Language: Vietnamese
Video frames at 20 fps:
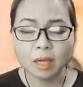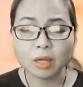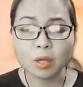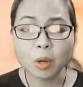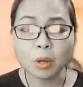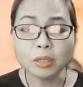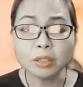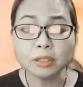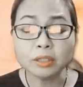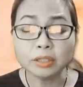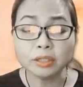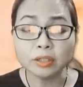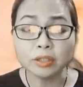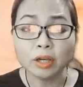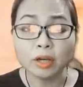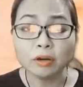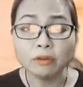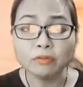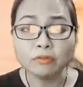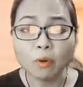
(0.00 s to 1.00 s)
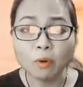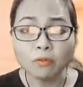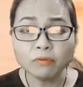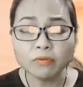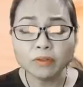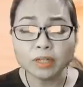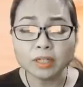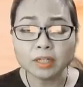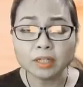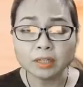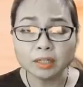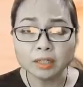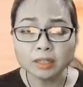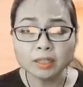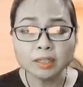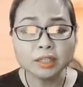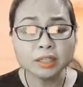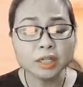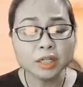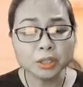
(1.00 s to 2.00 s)
Con người vốn vì lợi ích
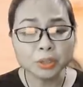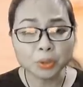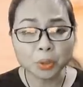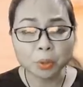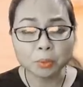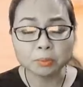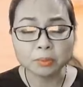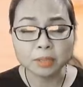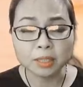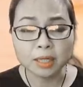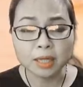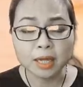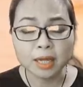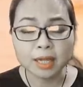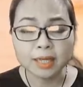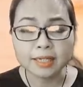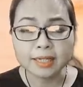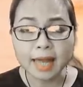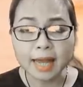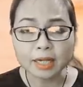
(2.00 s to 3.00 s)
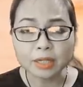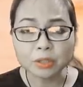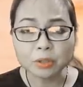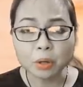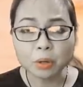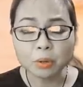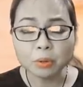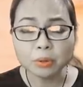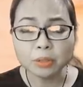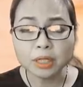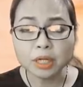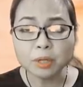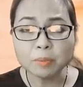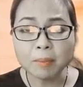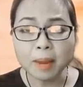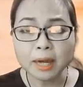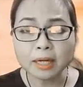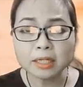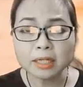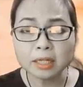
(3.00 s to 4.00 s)
sinh tồn, đa số đều
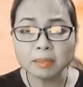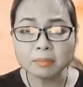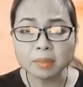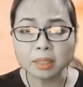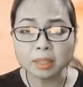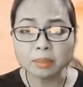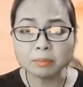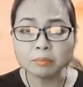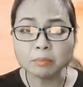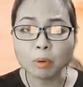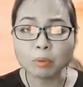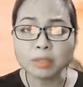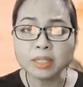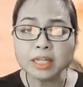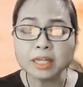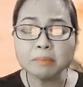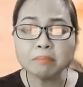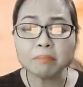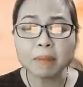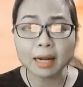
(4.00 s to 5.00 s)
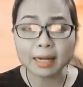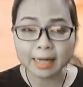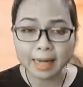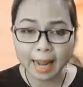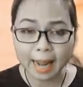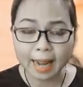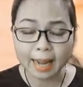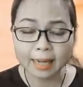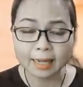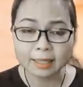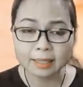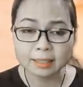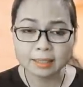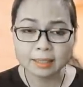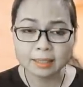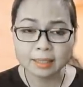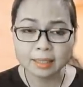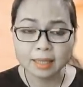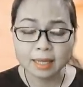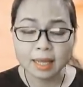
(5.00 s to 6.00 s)
mang trên mình một chiếc mặt nạ.
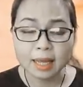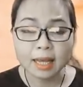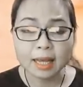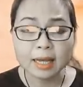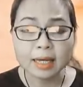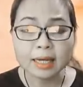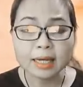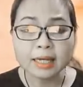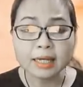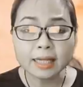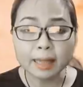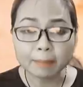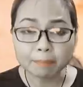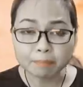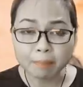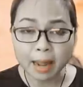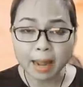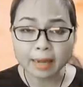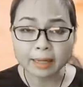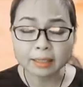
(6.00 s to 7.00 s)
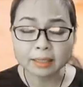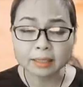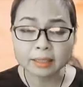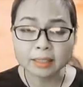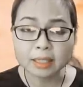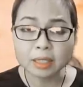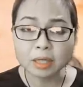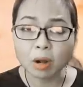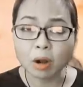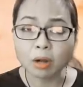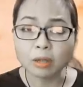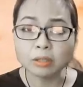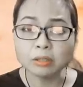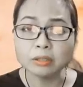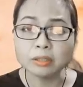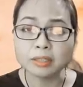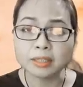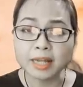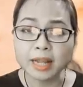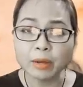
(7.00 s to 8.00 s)
Khi gặp bạn thì họ
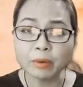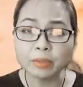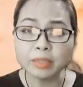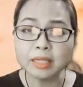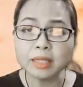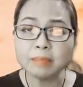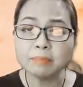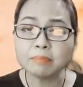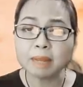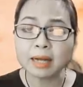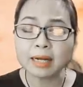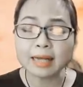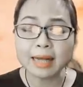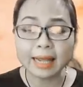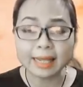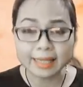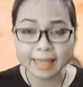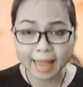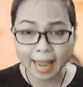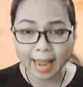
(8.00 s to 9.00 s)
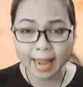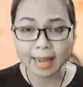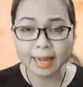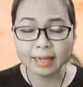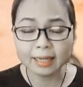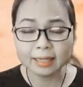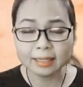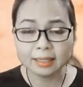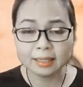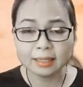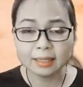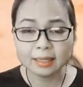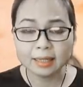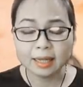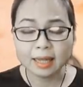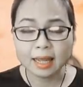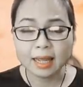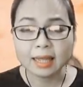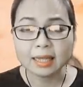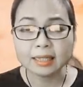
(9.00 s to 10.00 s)
thường đeo chiếc mặt nạ giả.
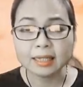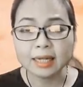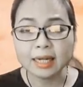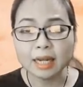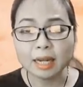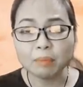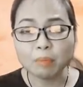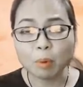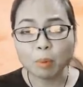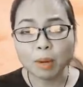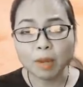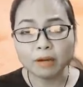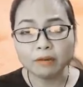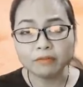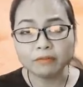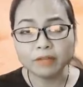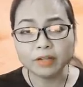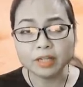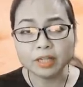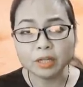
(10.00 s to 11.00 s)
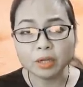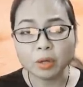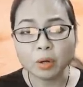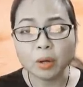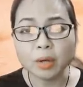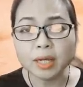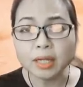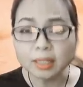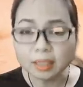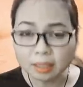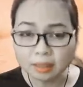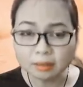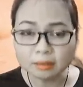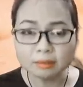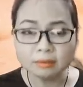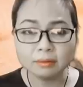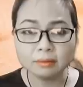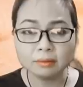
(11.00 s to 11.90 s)
Đây là một hành vi có ý thức.